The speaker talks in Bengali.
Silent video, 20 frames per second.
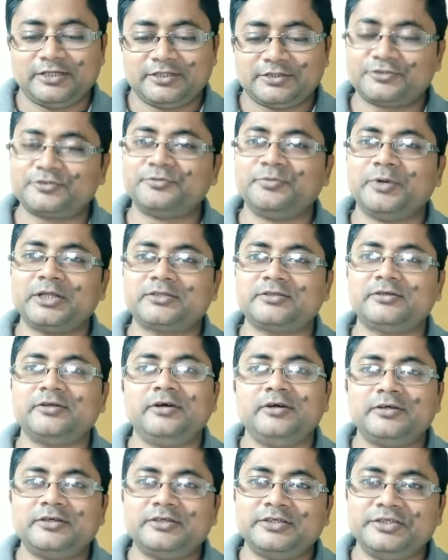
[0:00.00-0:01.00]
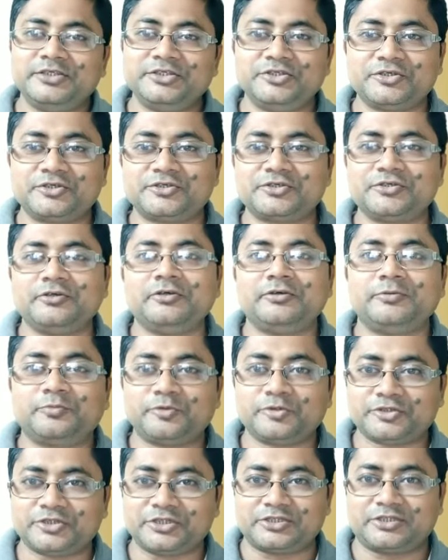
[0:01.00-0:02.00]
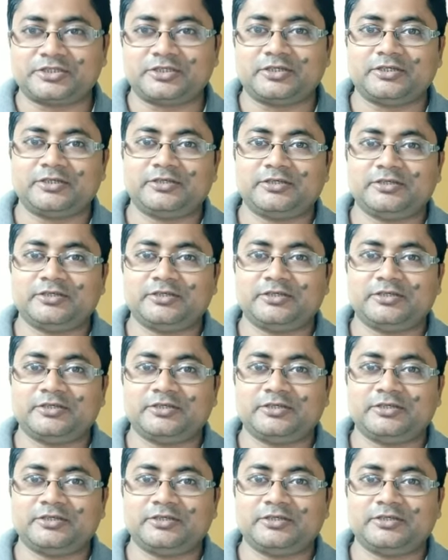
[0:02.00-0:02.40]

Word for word: শুধুমাত্র নিজস্ব প্রচেষ্টা